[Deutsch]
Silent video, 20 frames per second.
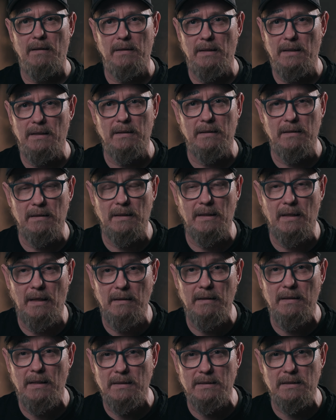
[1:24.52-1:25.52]
ich
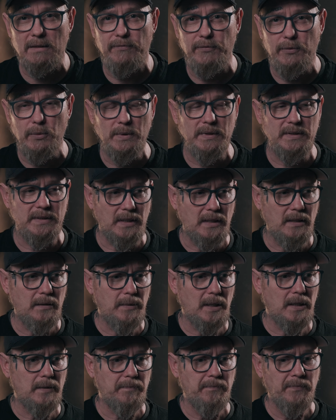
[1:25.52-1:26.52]
kenne das Gefühl
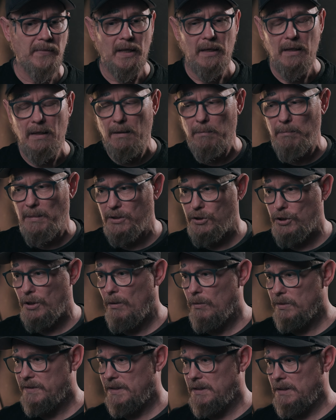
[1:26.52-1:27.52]
selber, man
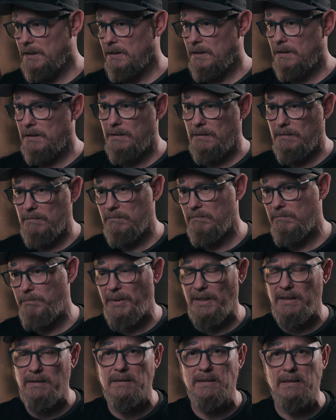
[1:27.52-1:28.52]
schaut sich
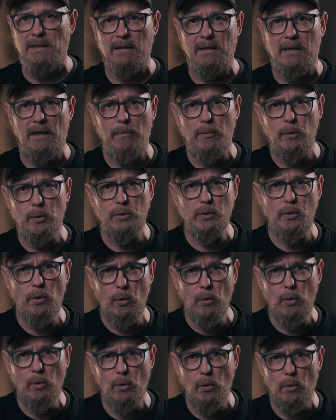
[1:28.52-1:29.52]
bei Instagram und
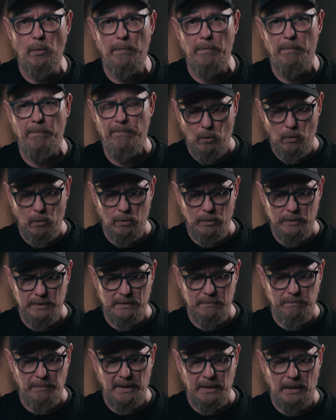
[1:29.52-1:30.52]
Co um
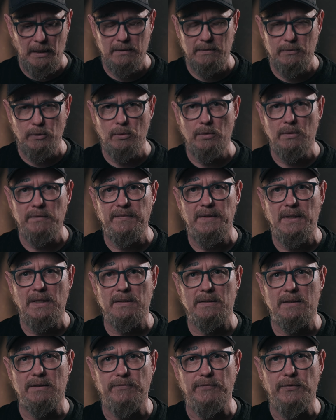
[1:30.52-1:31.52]
und man hat irgendwie
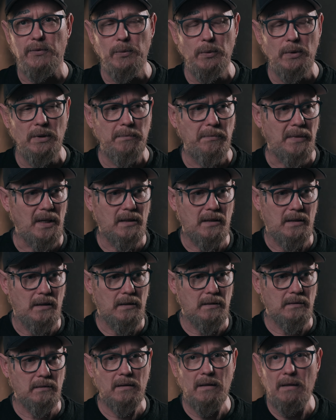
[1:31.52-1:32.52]
das Gefühl, man
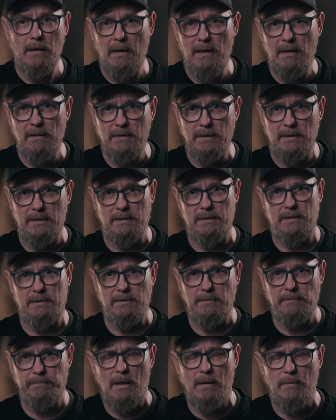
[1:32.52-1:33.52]
kann gar nichts.
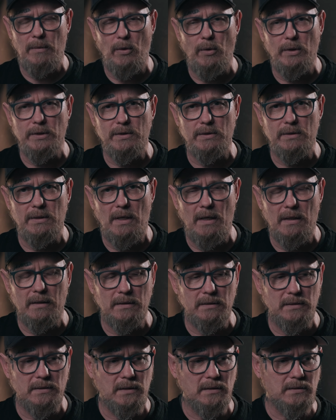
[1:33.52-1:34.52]
Aber heutzutage
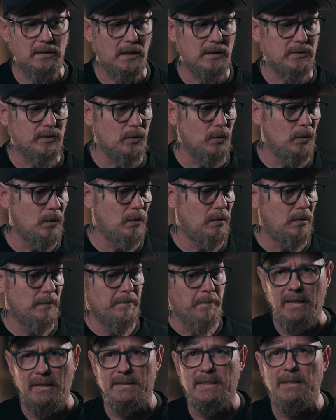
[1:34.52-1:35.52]
ist es ja so,
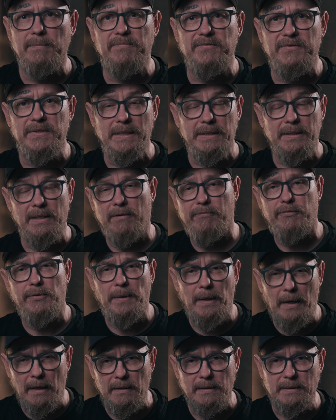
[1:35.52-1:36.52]
es gibt Filter
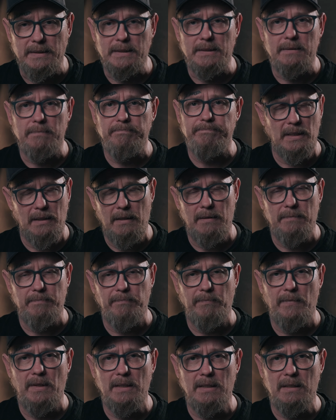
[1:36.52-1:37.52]
für alles. Ja,
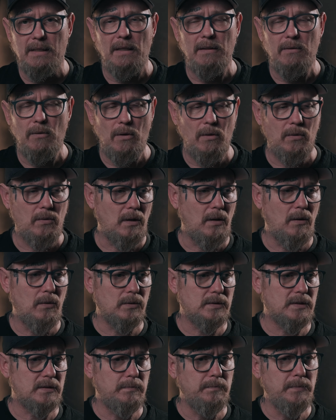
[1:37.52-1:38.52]
ich kann auch
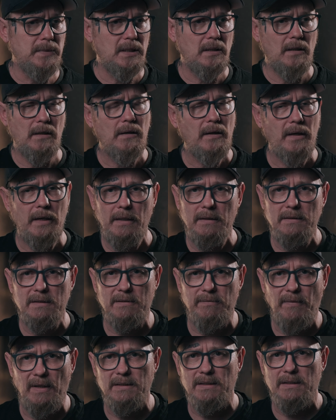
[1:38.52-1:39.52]
aus mir einen
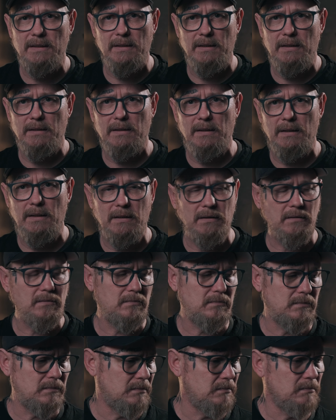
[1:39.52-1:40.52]

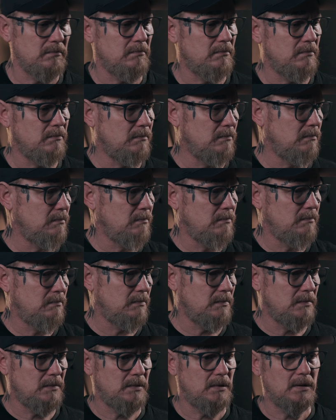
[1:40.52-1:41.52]
20-jährigen
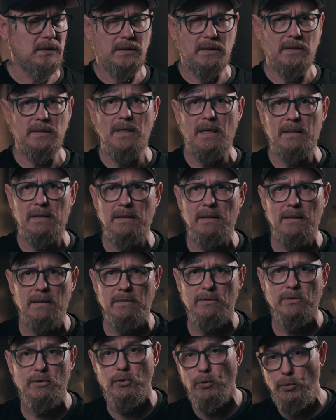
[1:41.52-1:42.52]

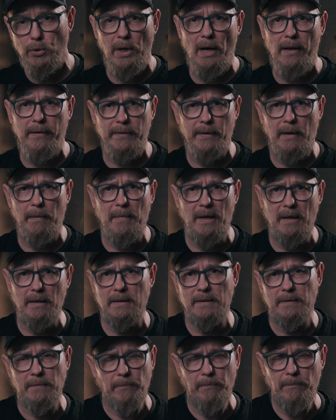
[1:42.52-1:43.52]
knackigen Südländer
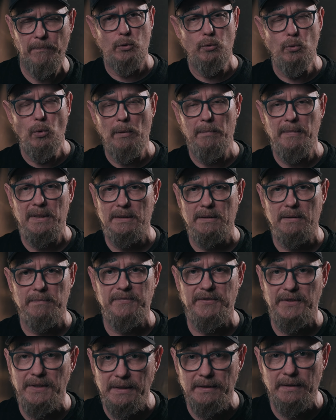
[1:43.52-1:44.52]
machen, nur mit einem
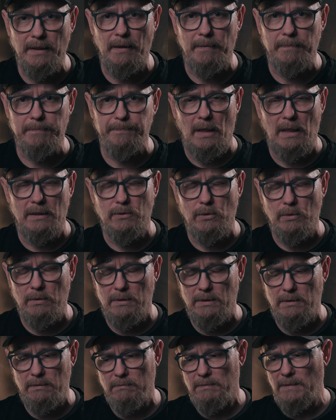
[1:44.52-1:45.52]
Filter.
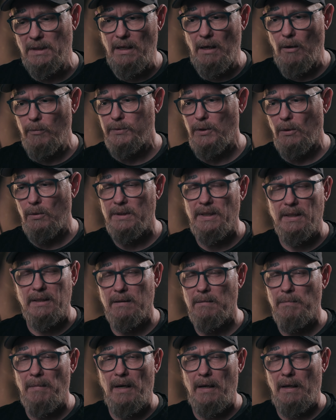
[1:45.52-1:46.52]
Also glaubt auch nicht
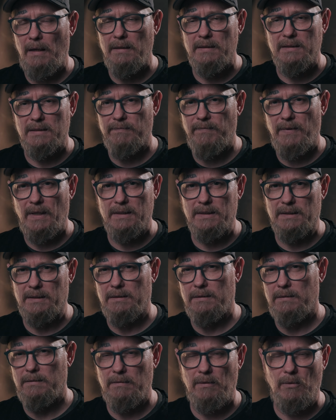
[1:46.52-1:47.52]
immer alles,
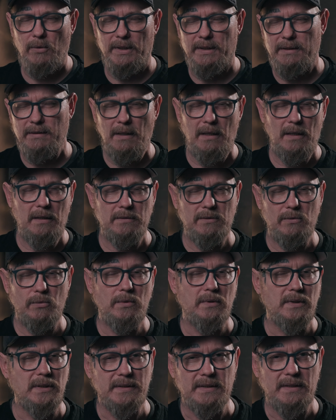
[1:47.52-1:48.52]
was euch da
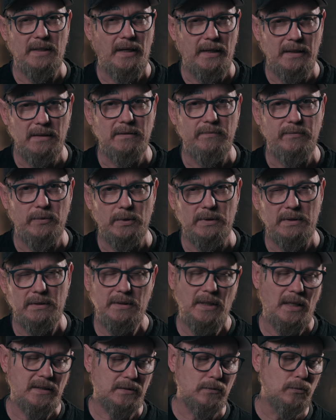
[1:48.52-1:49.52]
so gezeigt wird.
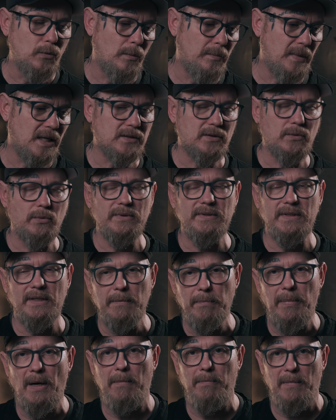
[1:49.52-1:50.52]
Das nur mal so ein
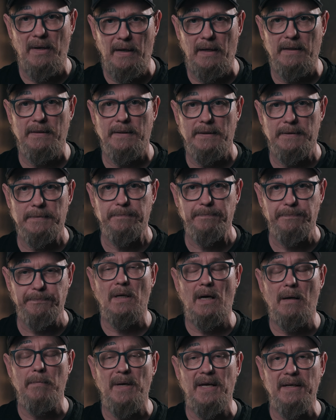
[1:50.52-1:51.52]
Tipp am Rande.
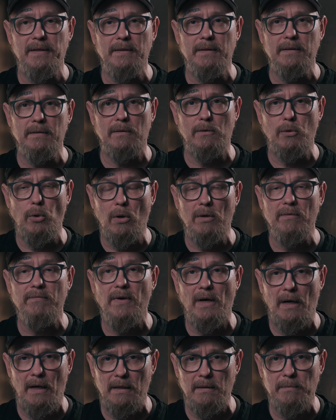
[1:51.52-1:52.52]
Am Ende kochen
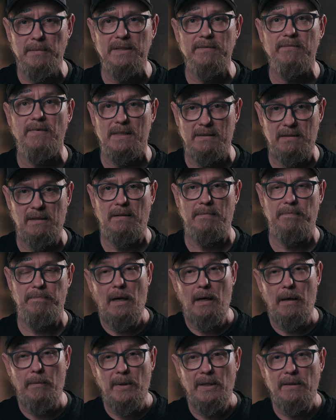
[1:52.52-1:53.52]
wir alle mit Wasser.
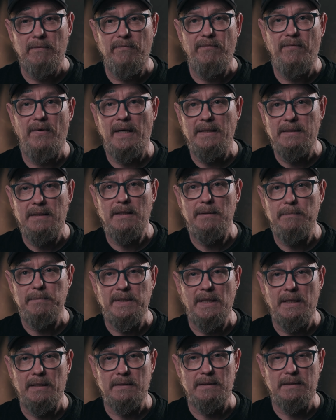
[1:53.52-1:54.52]
Aber weiter im
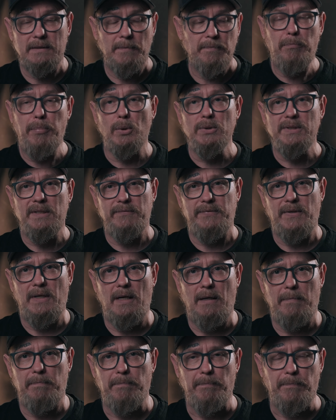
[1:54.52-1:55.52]
Text. Bunte
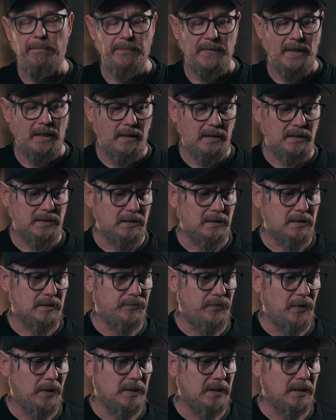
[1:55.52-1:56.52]
Farben. Es ist
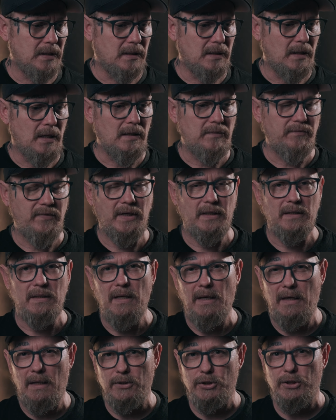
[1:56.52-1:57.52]
völlig egal, welchen
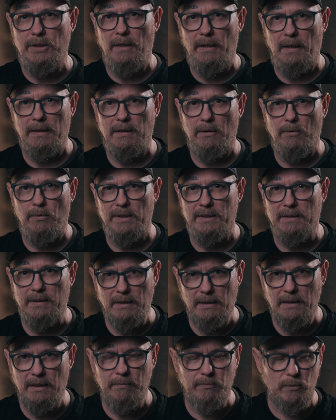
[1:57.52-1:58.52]
Hersteller ihr euch da
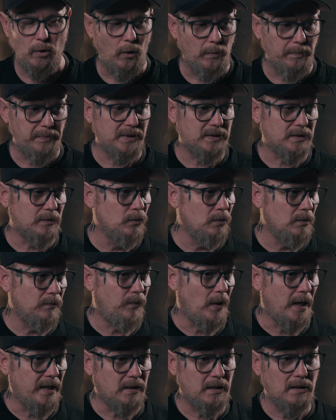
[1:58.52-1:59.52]
nehmt. Ob es nun
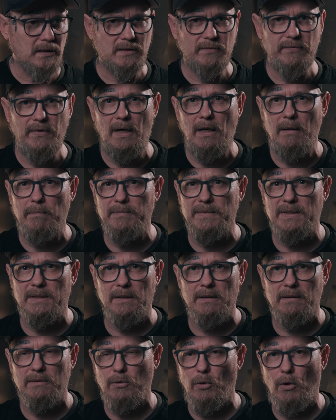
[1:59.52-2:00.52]
Vikings Farben
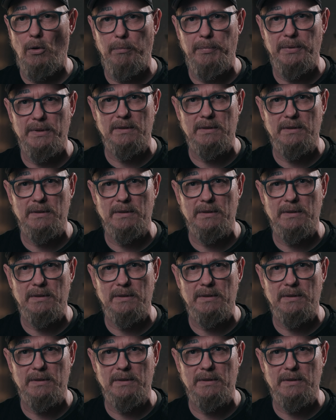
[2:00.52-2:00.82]
sind, ob